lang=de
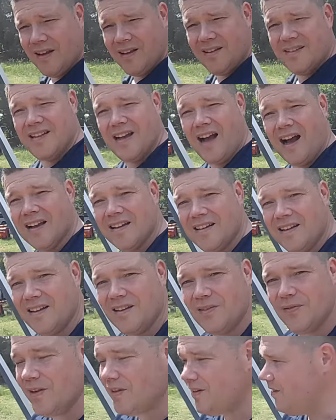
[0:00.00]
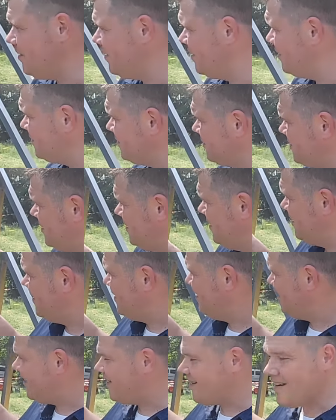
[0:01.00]
Das heißt, die AGTs werden hier
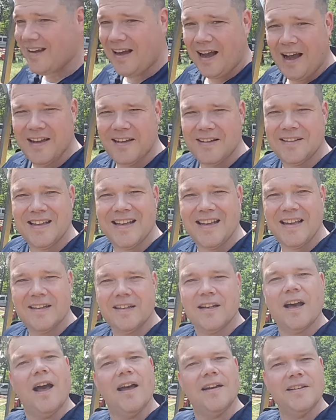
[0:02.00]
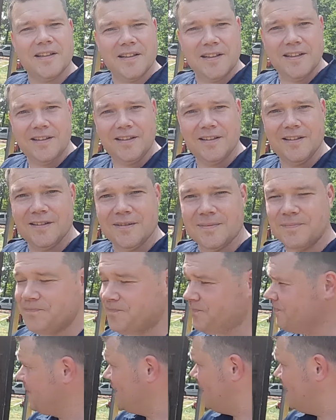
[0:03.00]
reingehen, reinkriechen,